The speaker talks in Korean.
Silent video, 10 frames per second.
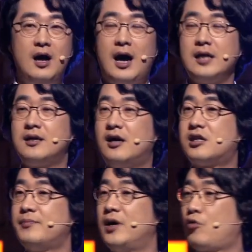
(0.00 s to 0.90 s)
한
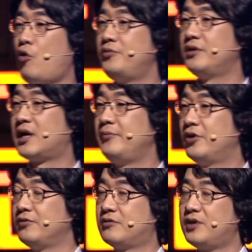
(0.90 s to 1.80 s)
가지만
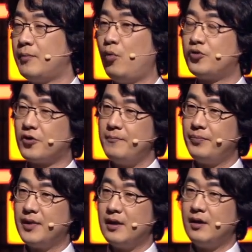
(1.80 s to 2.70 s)
꼽는다면 그게 뭐죠?
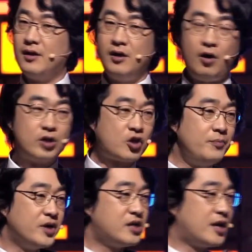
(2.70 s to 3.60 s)
어떤
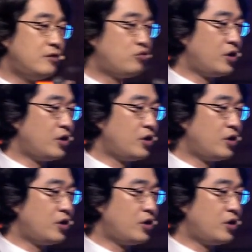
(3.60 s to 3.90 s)
병이 제일